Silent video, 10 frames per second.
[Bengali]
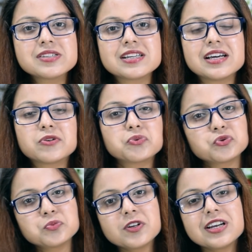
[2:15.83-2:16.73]
সিরিয়াল
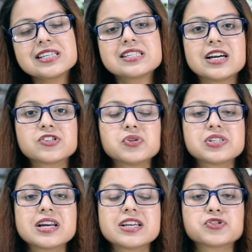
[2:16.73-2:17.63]
কুসুমদোলা স্টার
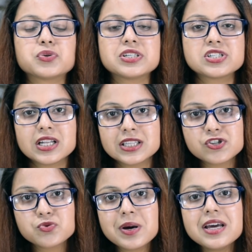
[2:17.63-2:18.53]
জলসায় ঠিক সন্ধ্যে
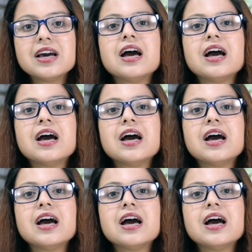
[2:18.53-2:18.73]
সাতটার সময়